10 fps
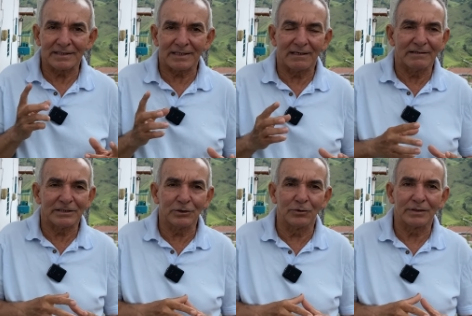de
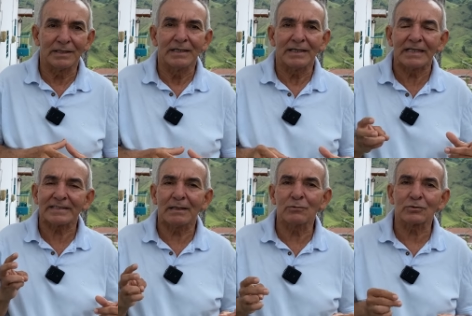televisión. Y
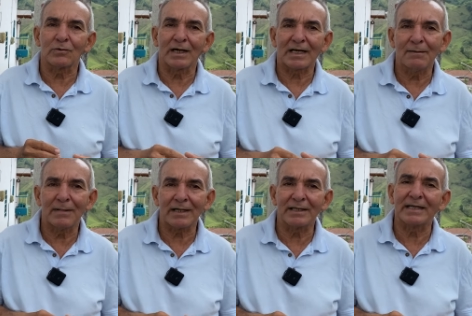estamos con la
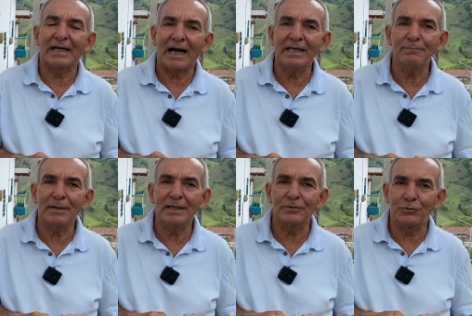cámara de
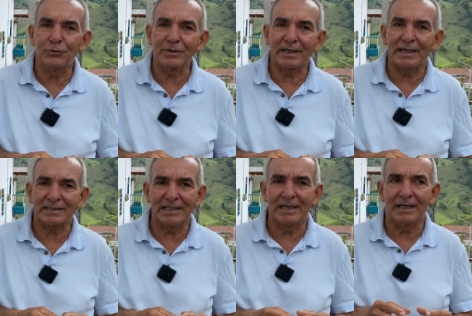Jaime Duque
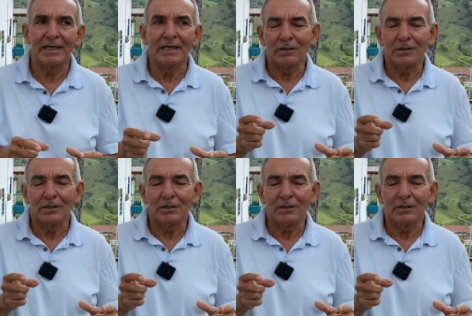Arcila.